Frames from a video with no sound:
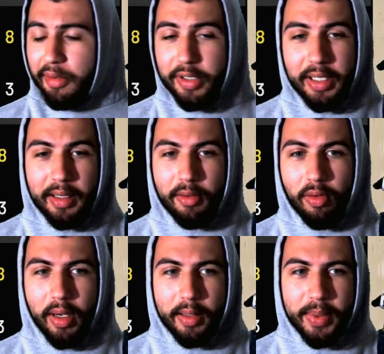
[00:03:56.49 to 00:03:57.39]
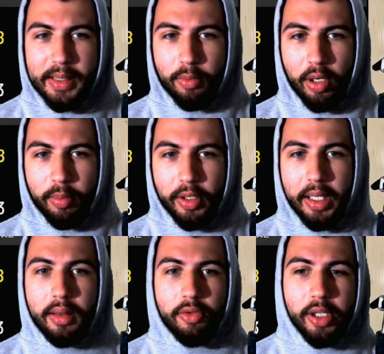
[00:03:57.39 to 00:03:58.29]
eu tinha colocado para simular um
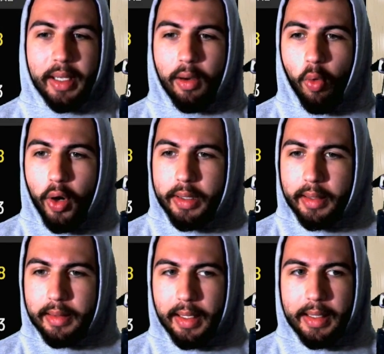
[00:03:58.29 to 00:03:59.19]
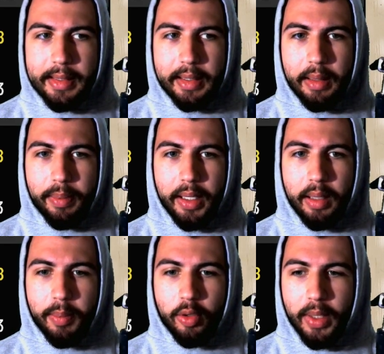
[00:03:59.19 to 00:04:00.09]
pouquinho, então já tá 8 x 3 aqui pra
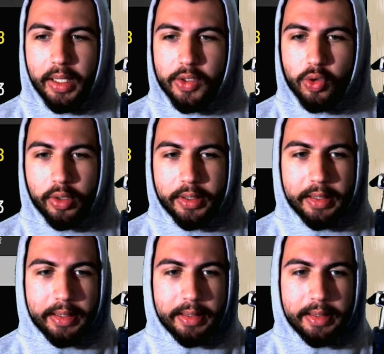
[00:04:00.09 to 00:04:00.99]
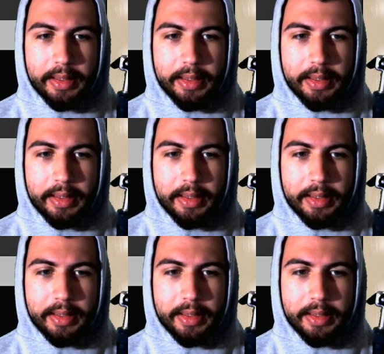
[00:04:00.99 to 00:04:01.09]
equipe do Minnesota.